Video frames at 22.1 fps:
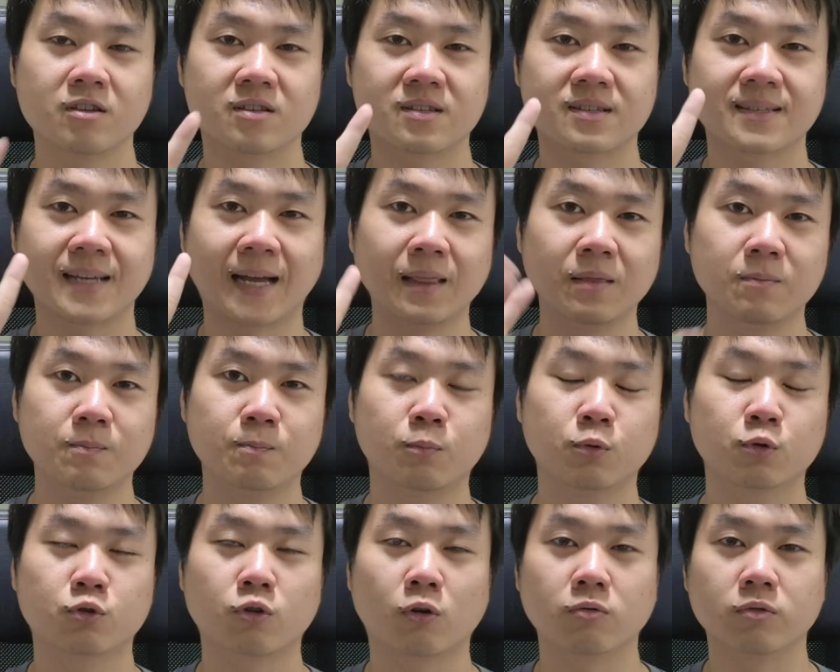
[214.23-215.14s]
三，
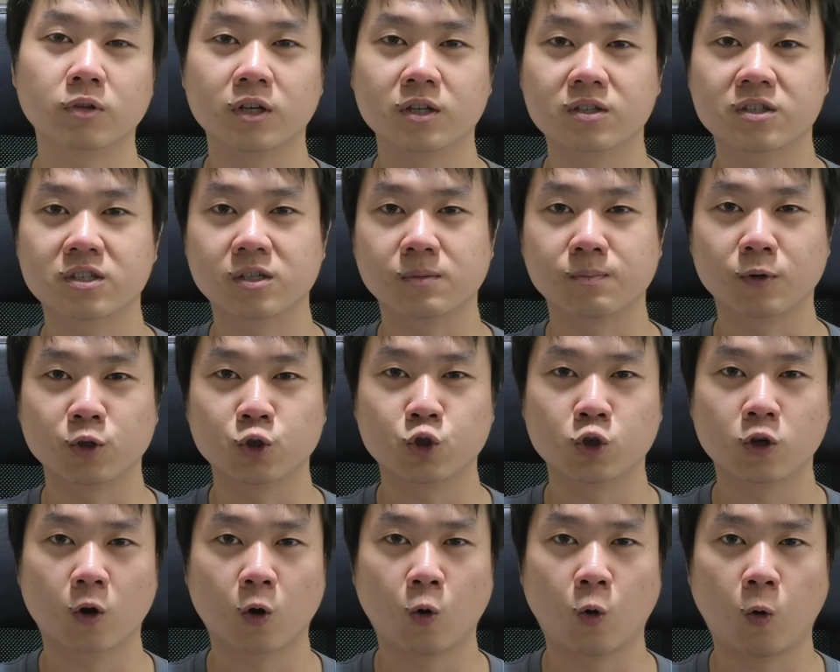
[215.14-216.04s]
不懂得怎么
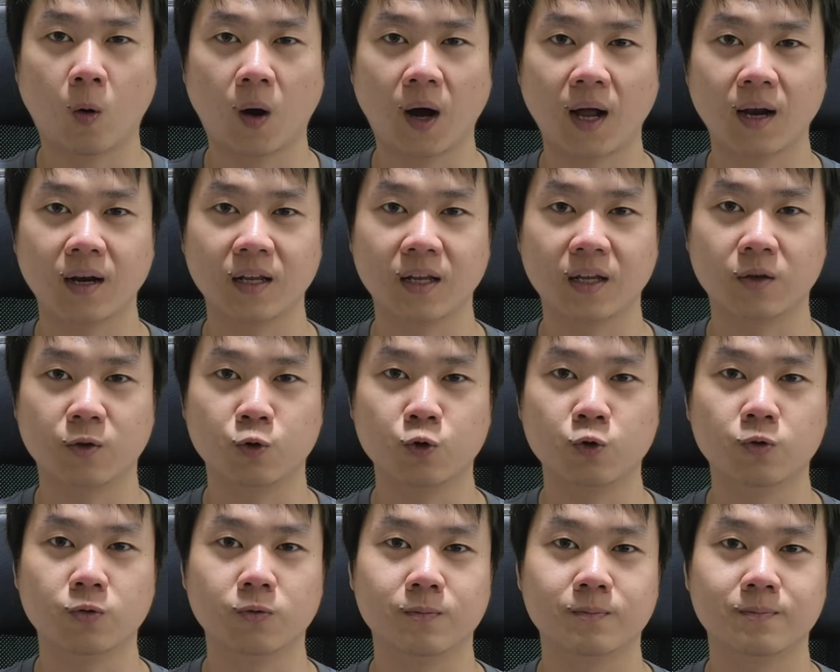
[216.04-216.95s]
去跨领
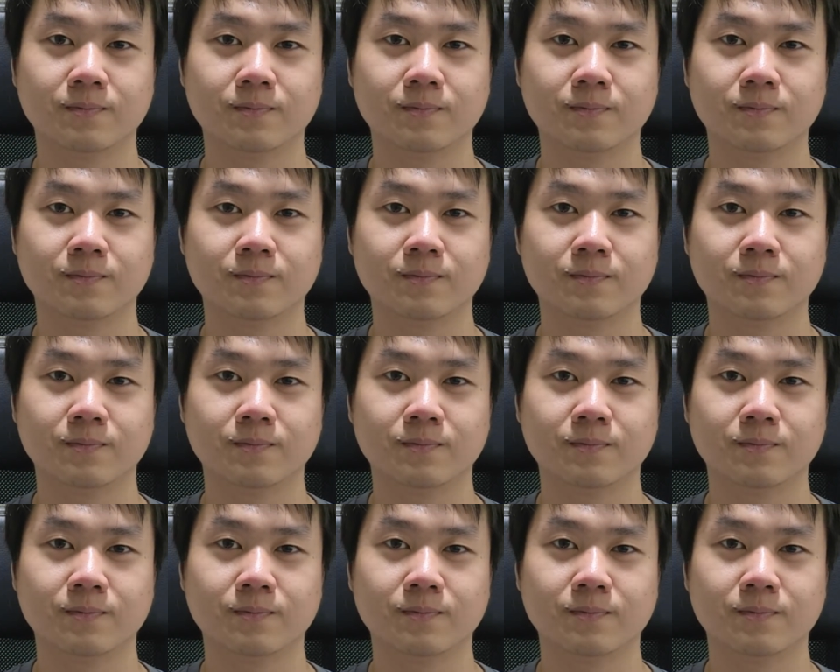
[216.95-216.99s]
域。